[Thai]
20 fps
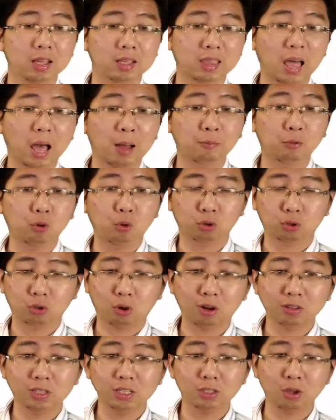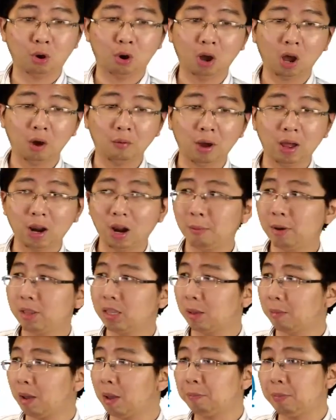ตามกฎข้อที่2เอาว่าเราไม่
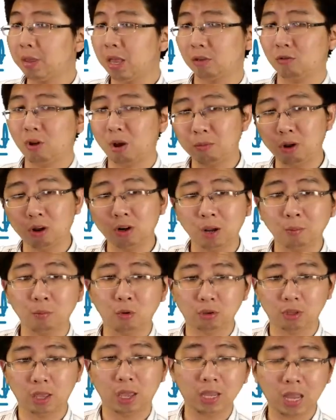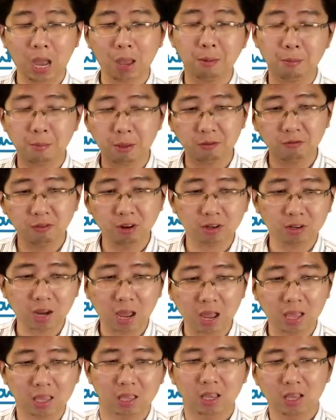สามารถเปลี่ยนความร้อนทั้งหมดให้กลายไปเป็นเวิร์กได้